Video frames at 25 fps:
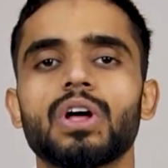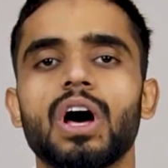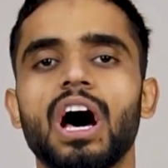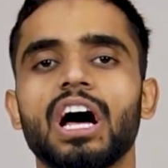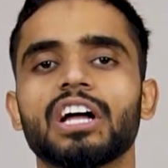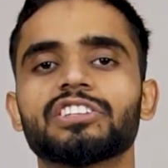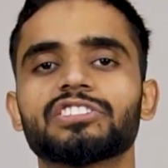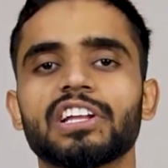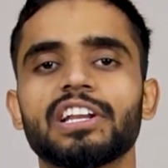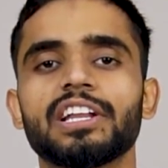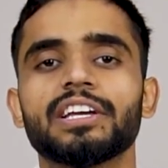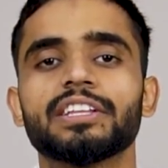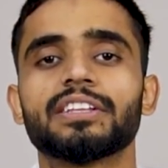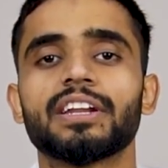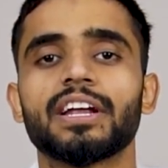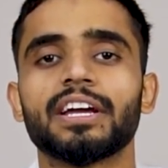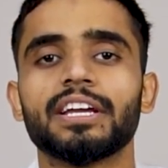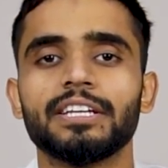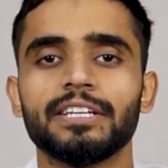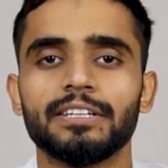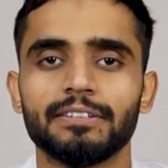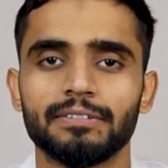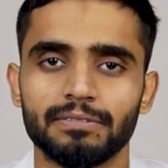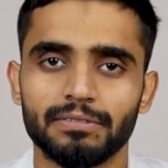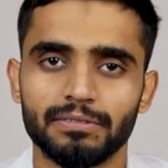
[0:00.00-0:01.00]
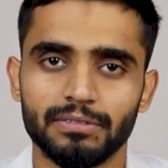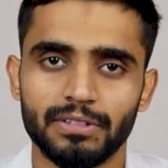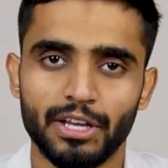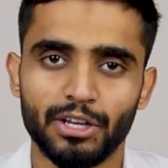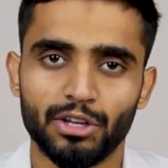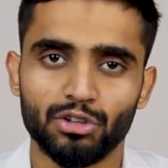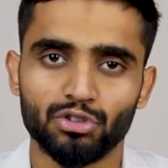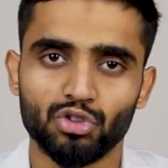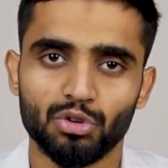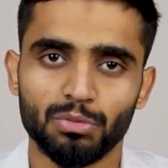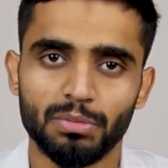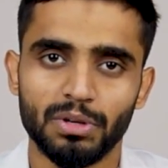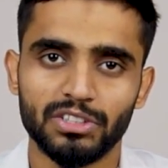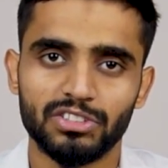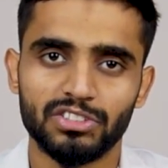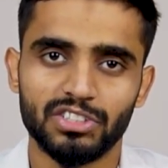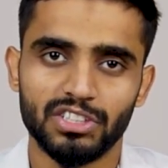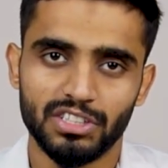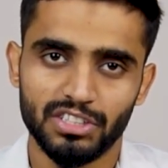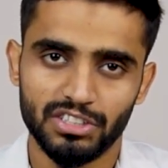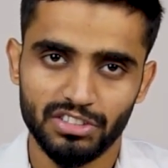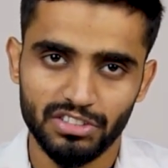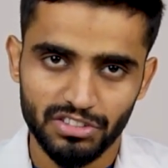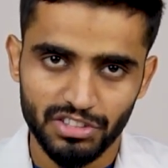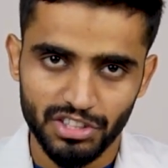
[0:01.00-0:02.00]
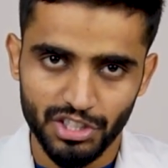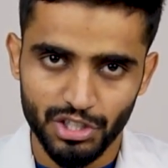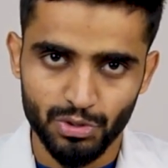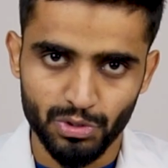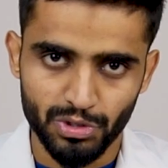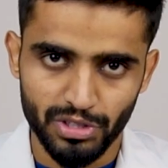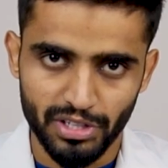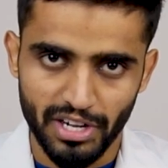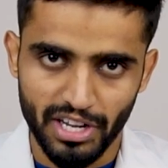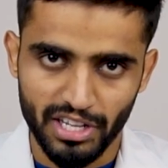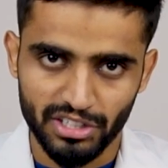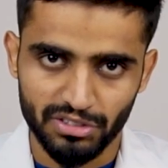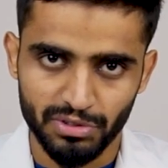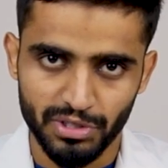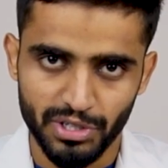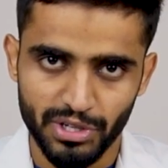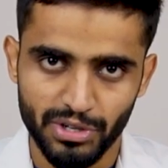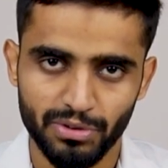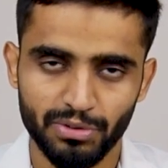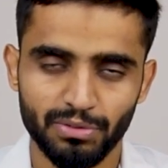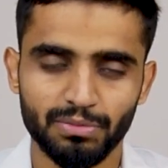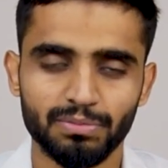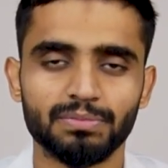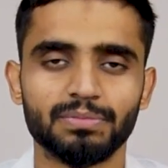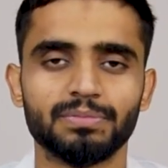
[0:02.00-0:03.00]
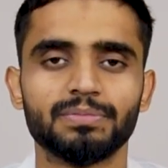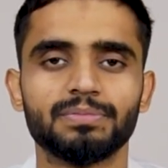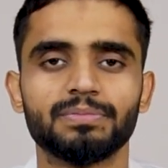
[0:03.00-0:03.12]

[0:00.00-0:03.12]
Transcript: आज के लिए इतना ही थैंक यू सो मच सी यू इन द नेक्स्ट वीडियो